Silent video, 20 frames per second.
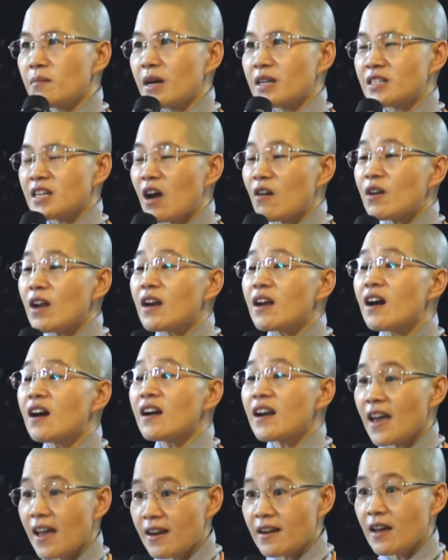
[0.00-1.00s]
nhưng mà sau này
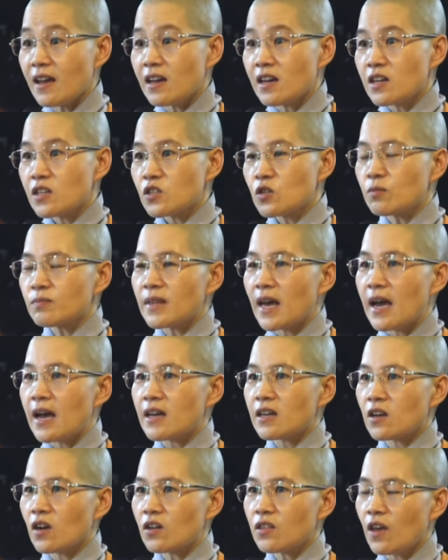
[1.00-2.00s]
lớn lên á chúng
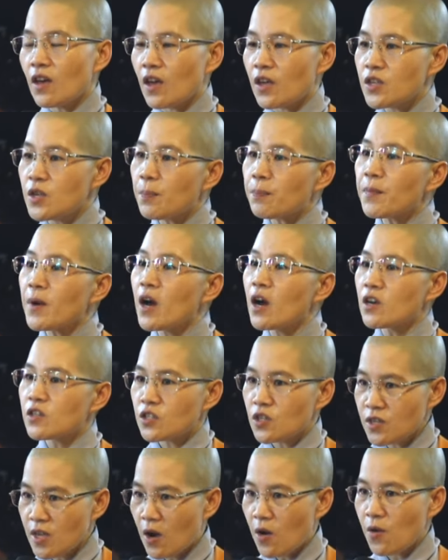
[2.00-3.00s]
ta có thể giúp
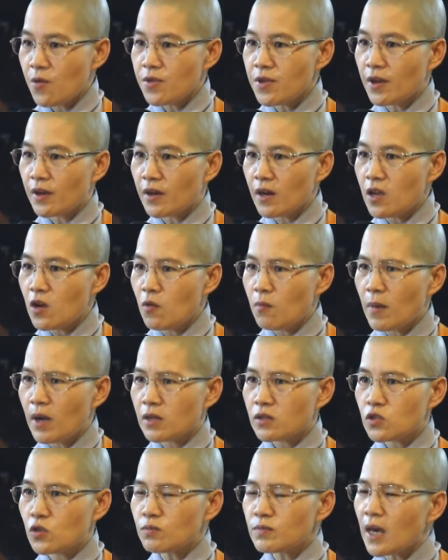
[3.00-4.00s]
đỡ cho nhau những điều
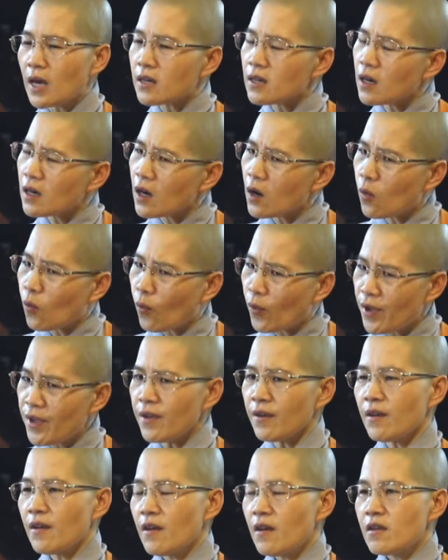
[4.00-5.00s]
mà chúng ta rất là
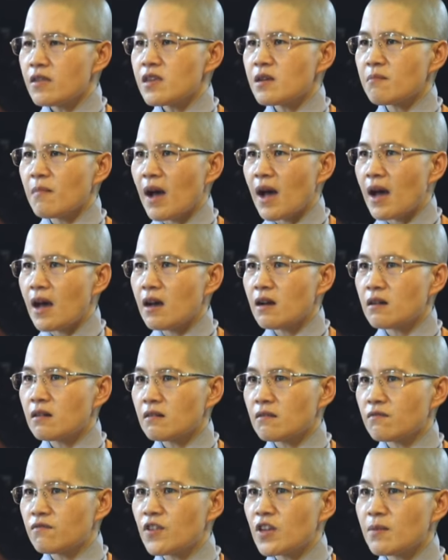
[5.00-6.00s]
quý nhưng mà
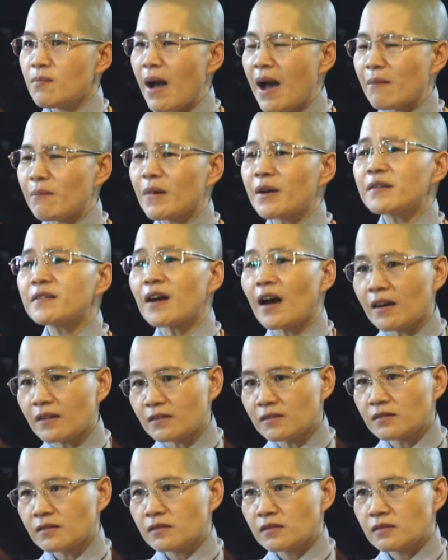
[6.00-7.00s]
vì bạn mình
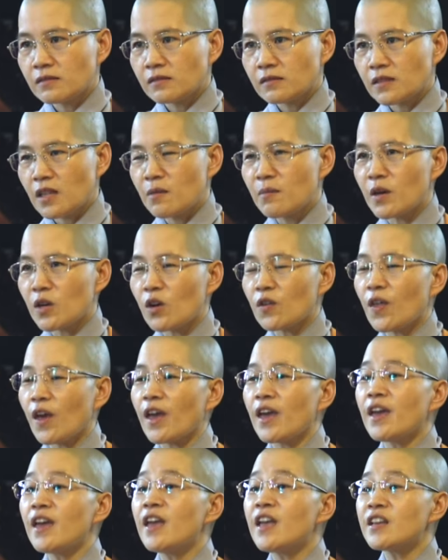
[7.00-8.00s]
cần thì mình
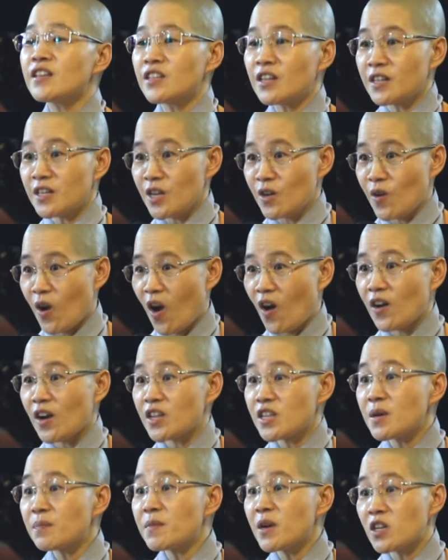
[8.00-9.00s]
có thể hy sinh điều
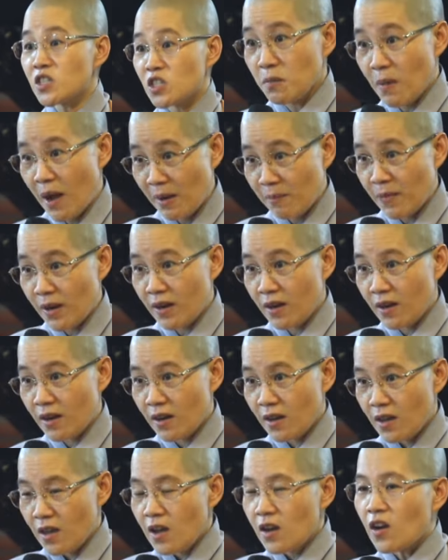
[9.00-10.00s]
đó để đỡ cho bạn mình
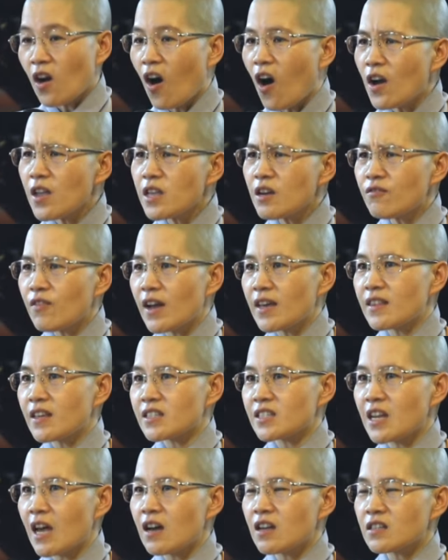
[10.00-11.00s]
có như
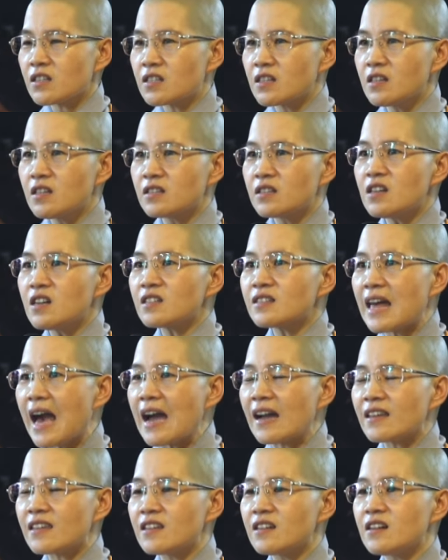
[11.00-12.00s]
vậy thì sao? sự tương
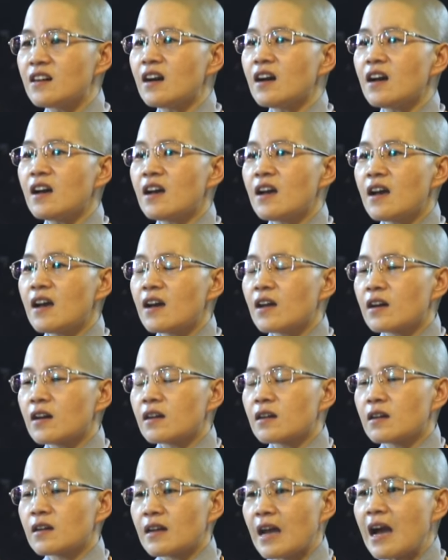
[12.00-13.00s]
tác giữa
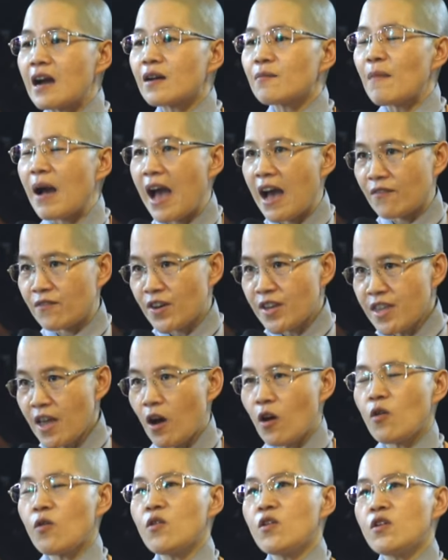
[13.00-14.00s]
các bạn
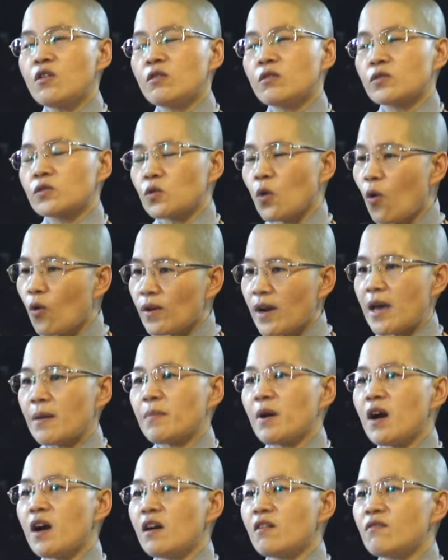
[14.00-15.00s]
với nhau tốt
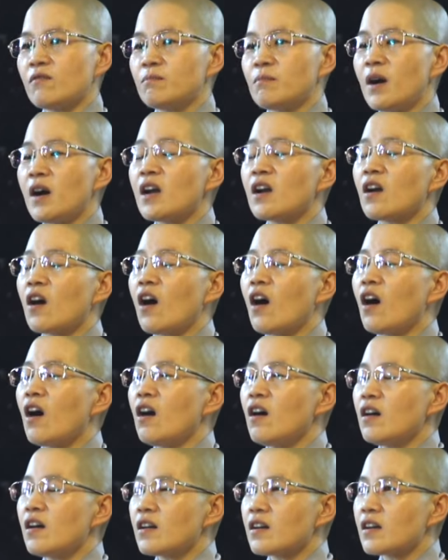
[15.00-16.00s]
đẹp hơn mới
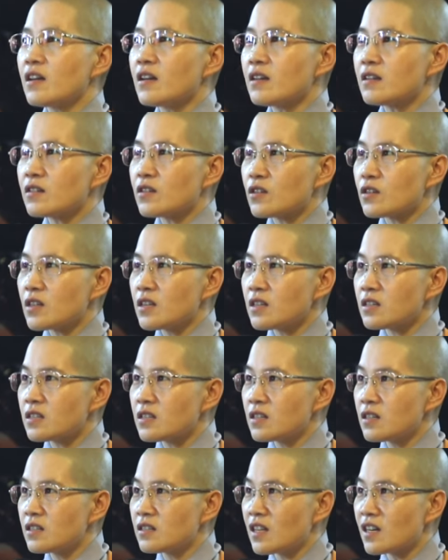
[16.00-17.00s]
có cái
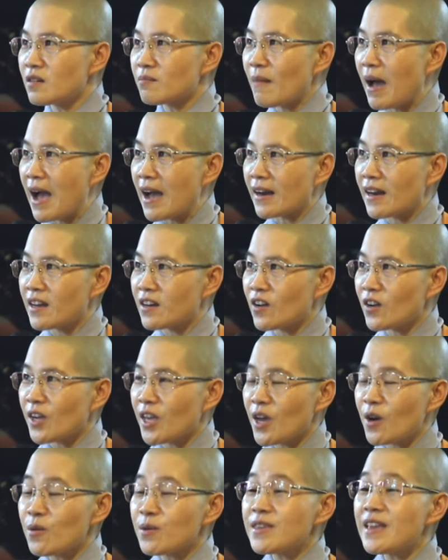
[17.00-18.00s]
cái sự tình bạn này
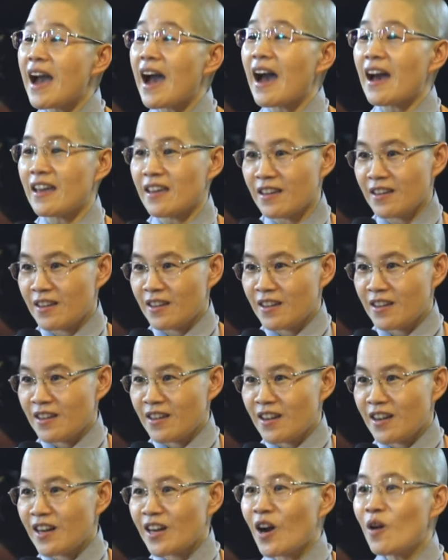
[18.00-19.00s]
nó kéo dài
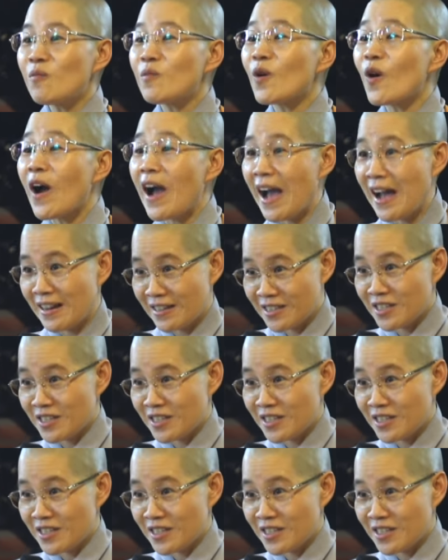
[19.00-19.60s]
không có